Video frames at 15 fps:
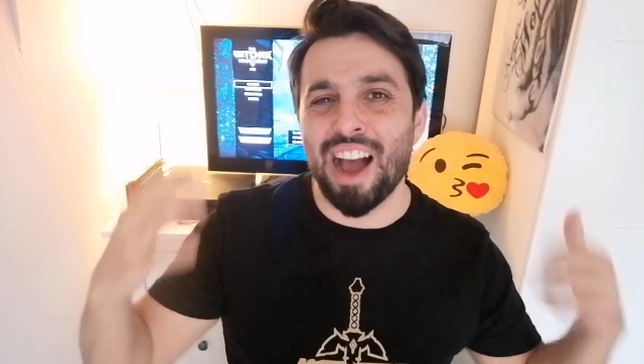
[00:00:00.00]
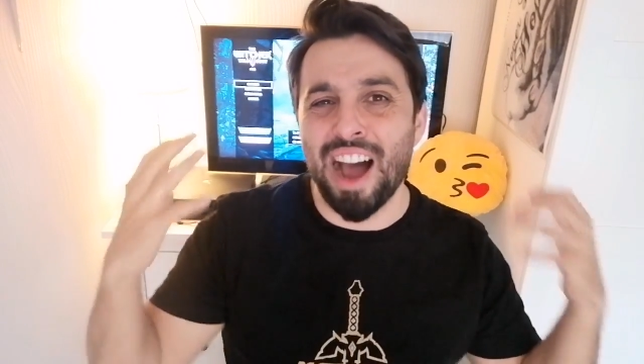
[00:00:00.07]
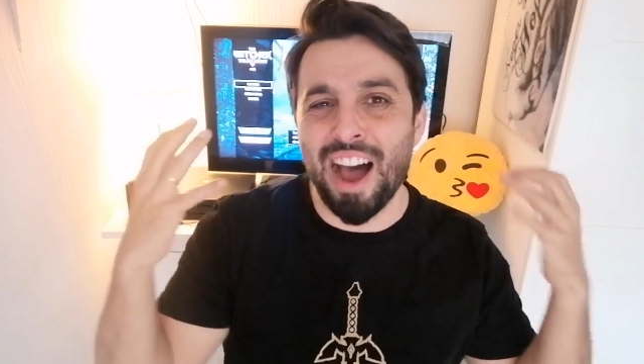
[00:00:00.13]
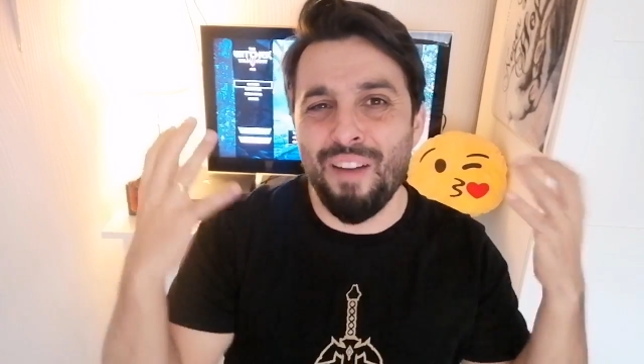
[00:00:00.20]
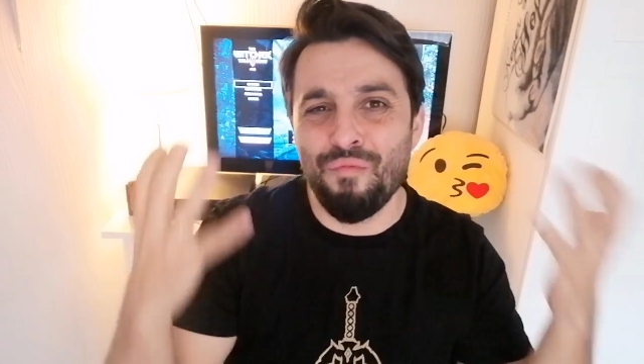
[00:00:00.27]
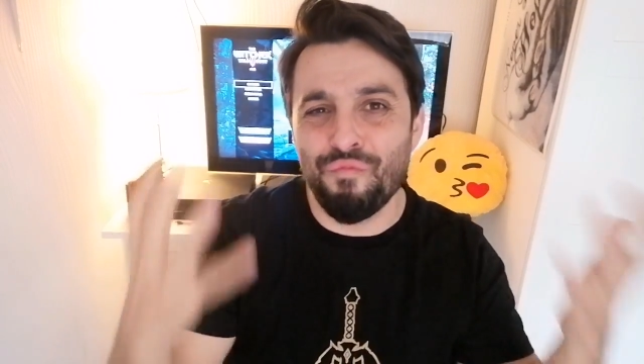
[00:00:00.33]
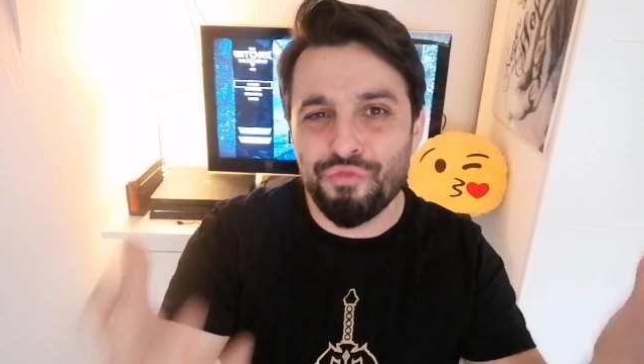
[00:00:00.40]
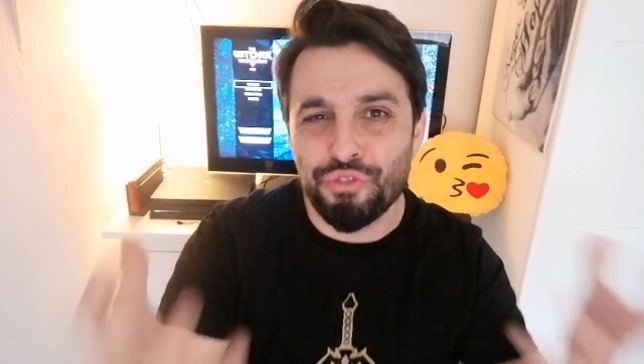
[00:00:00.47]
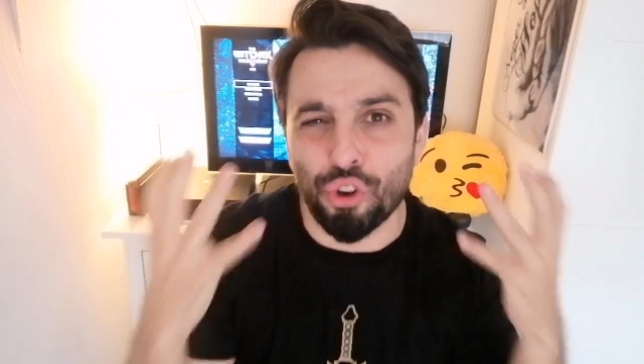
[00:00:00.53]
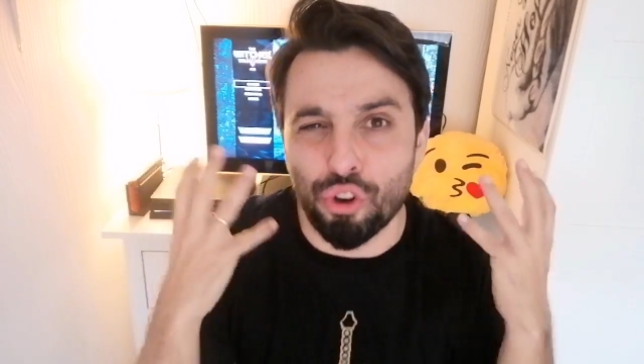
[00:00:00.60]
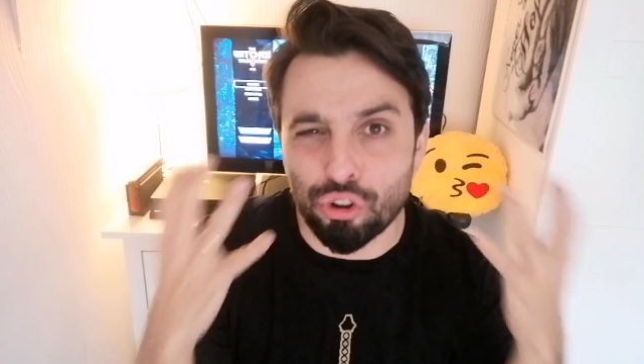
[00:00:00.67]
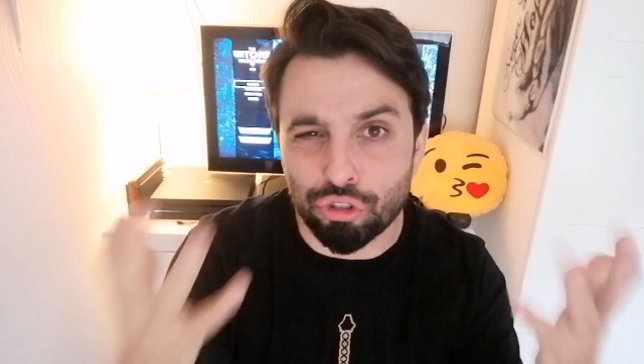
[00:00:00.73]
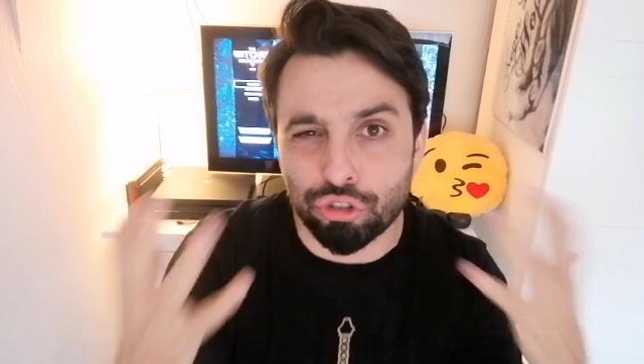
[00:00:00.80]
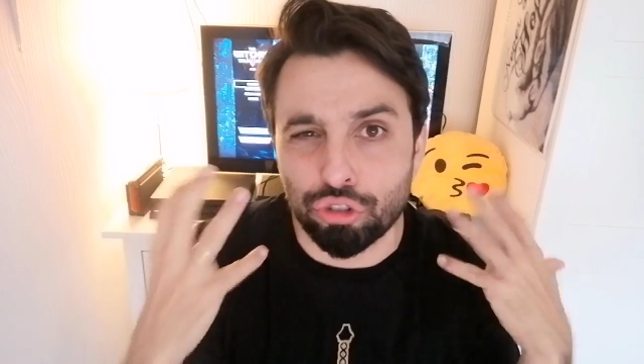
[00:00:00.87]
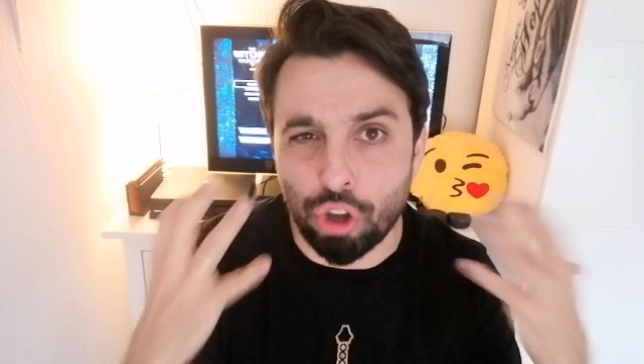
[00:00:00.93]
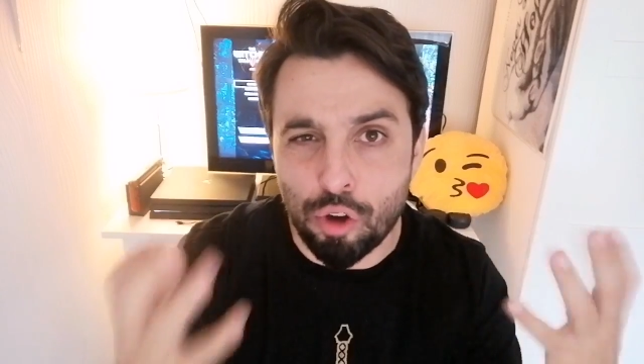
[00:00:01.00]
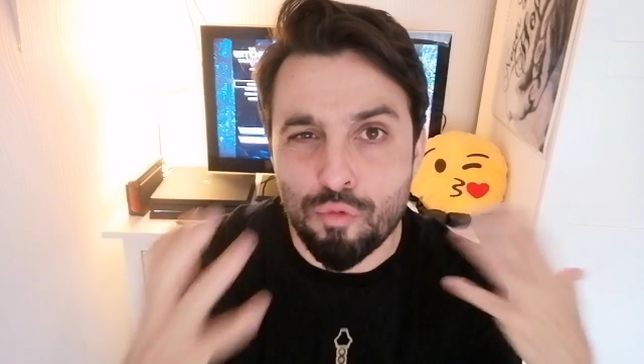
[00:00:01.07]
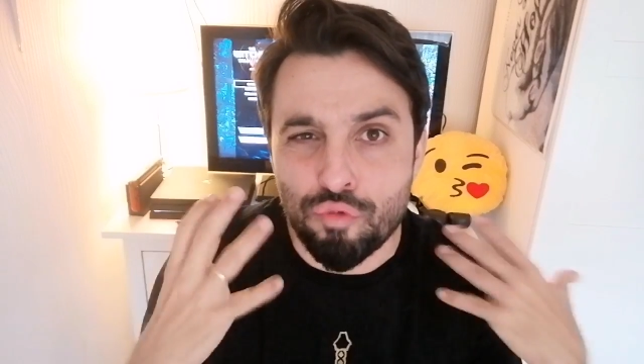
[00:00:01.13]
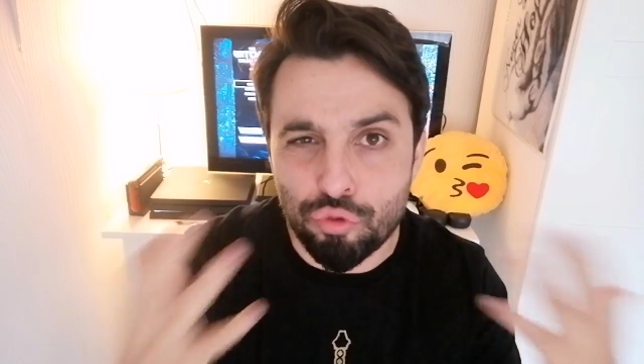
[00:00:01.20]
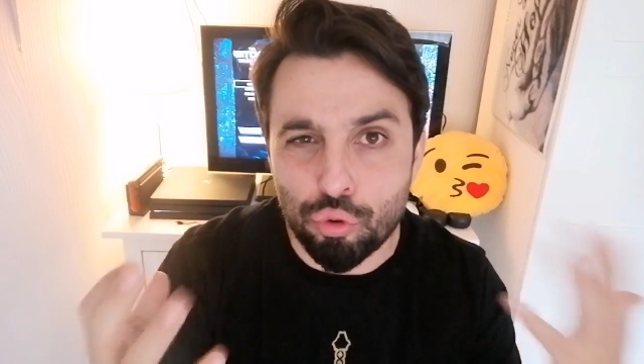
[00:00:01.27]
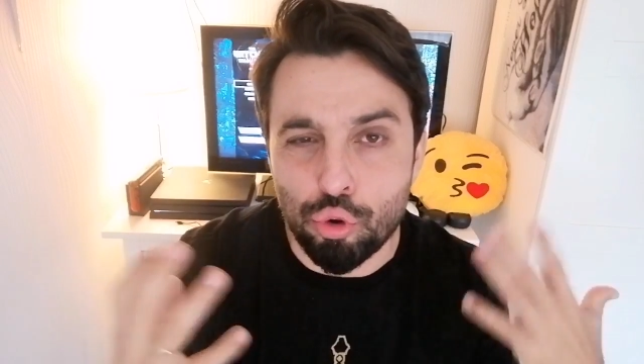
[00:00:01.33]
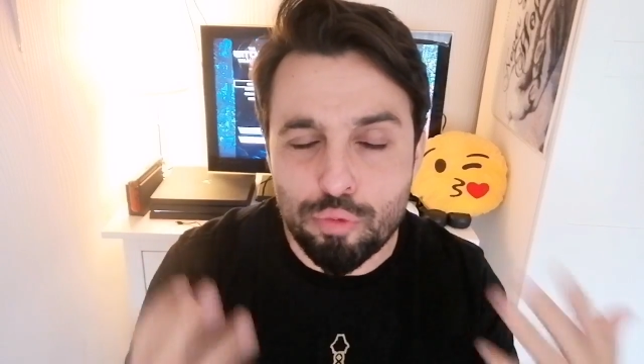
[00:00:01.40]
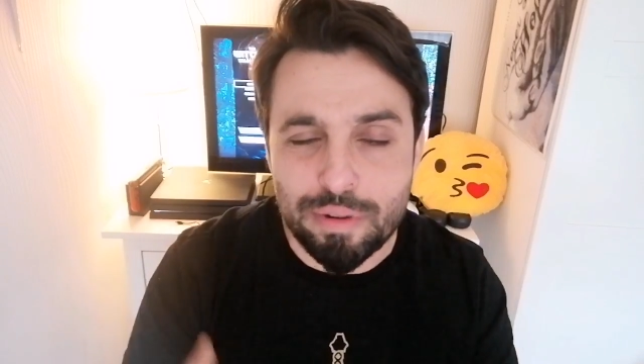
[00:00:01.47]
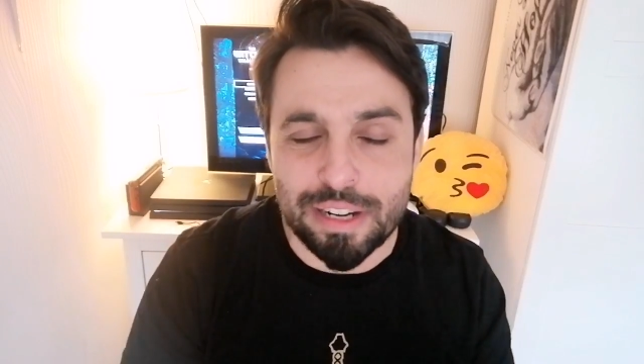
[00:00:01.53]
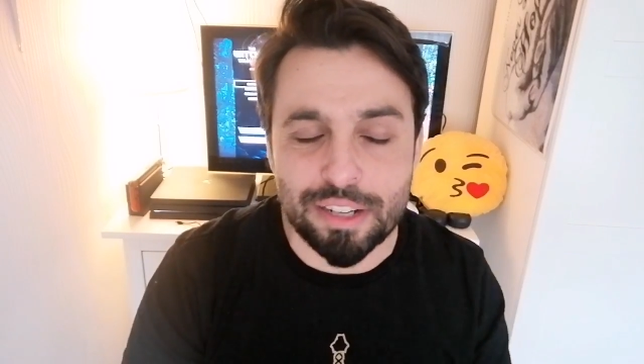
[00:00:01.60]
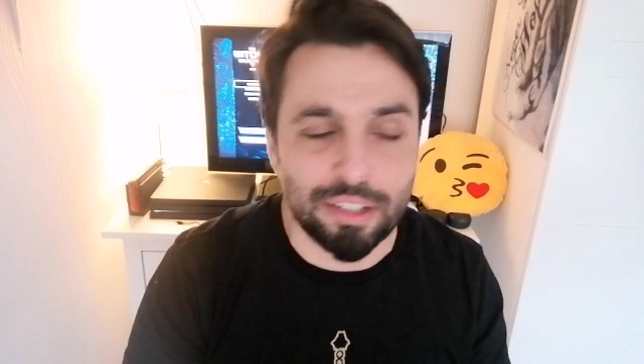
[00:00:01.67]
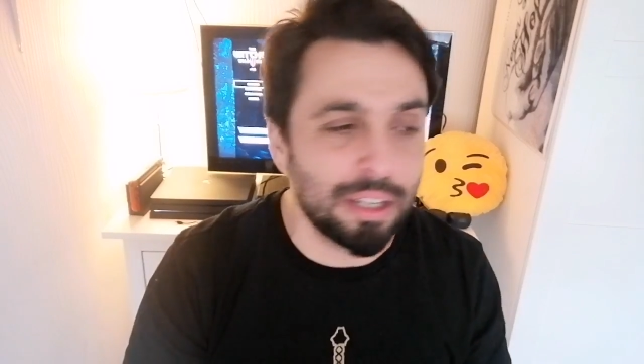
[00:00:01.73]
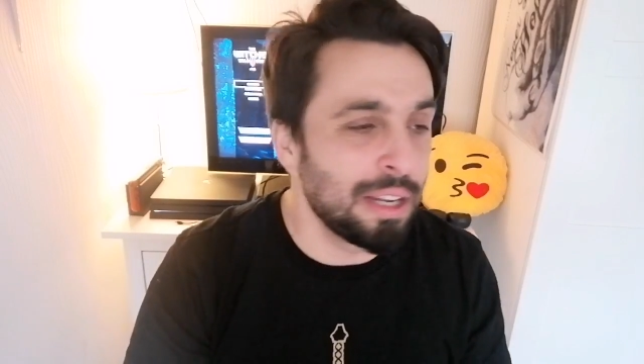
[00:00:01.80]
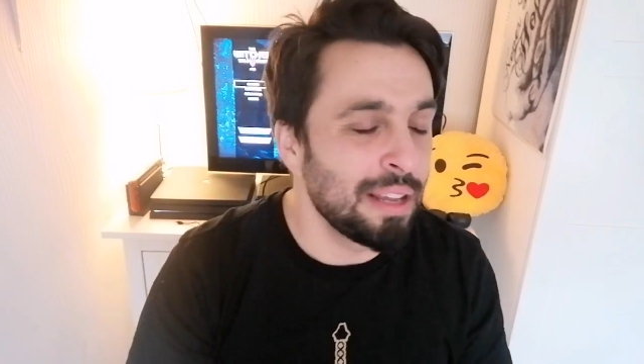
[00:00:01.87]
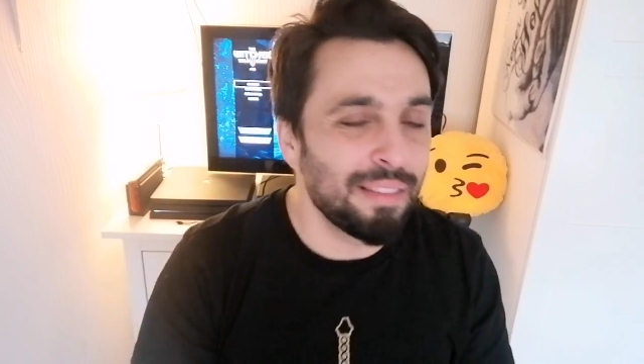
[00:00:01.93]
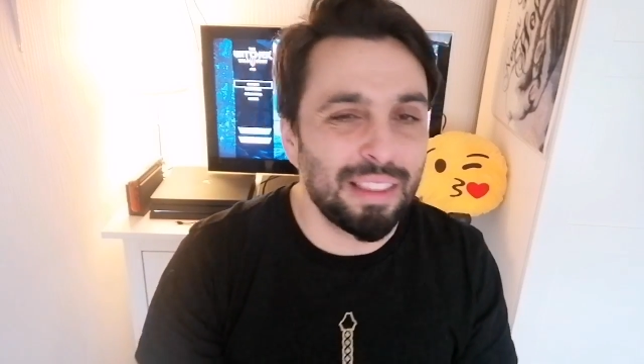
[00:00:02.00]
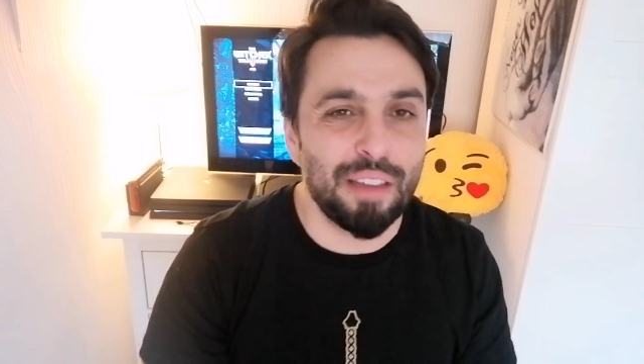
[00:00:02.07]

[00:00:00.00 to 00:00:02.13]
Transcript: tantos tontubers